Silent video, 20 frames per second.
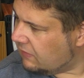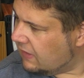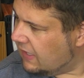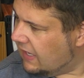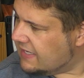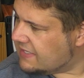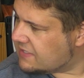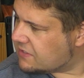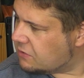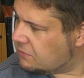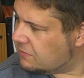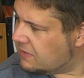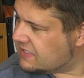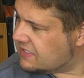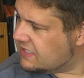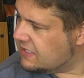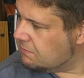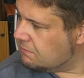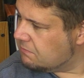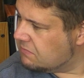
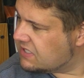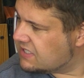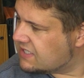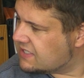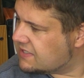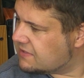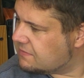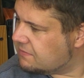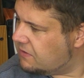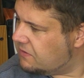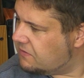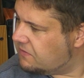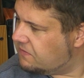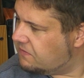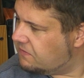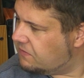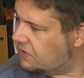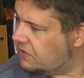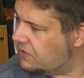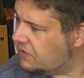1,7 bis
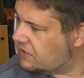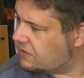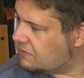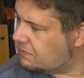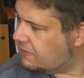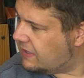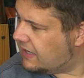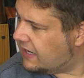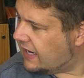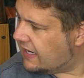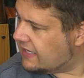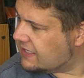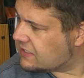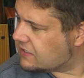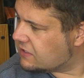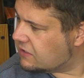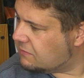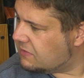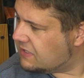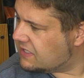12 Volt bei
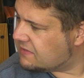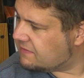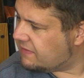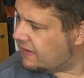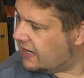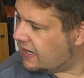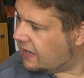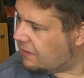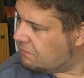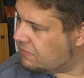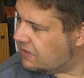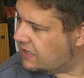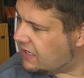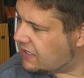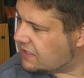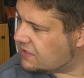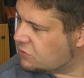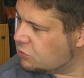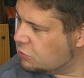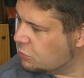1,2
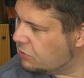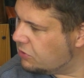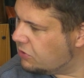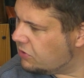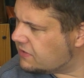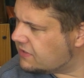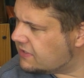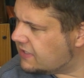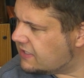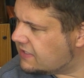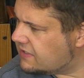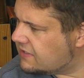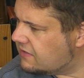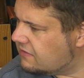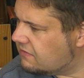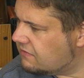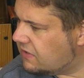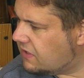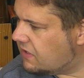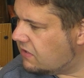Ampere, Zubehör
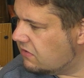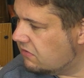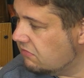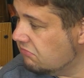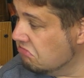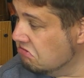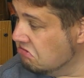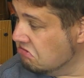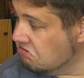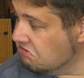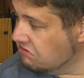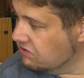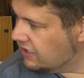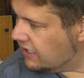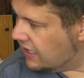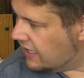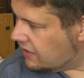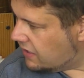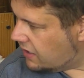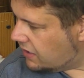16 V, hm,
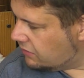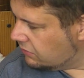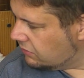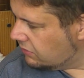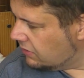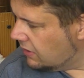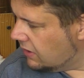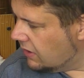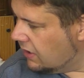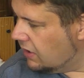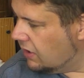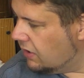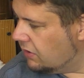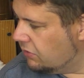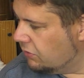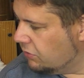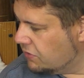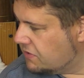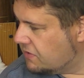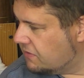keine Ahnung,
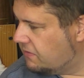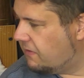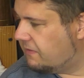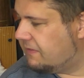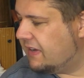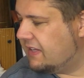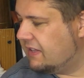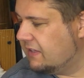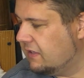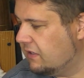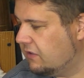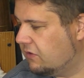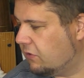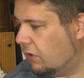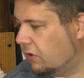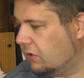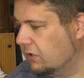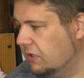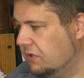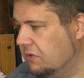nur zu verwenden in
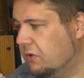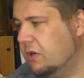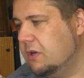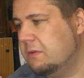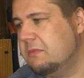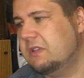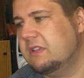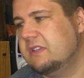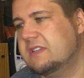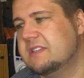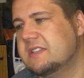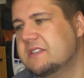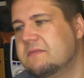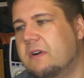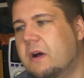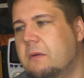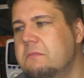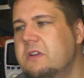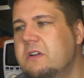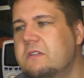trockenen Räumen. Das
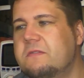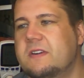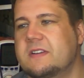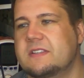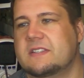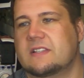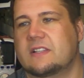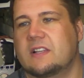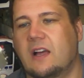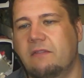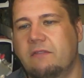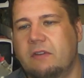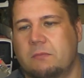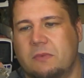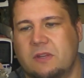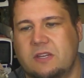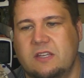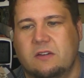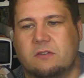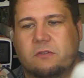war mir fast klar, wenn
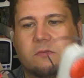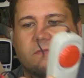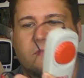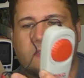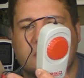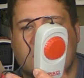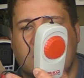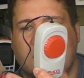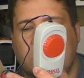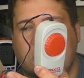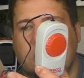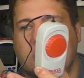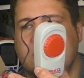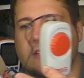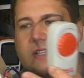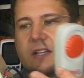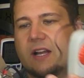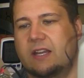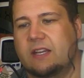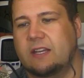man hier oben was
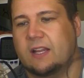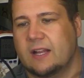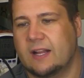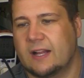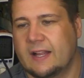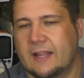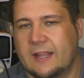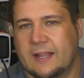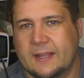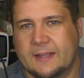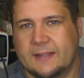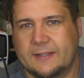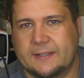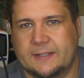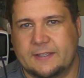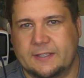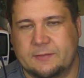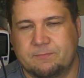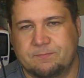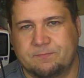anschließen kann.
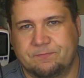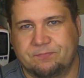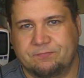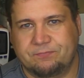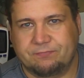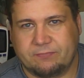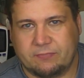Ähm,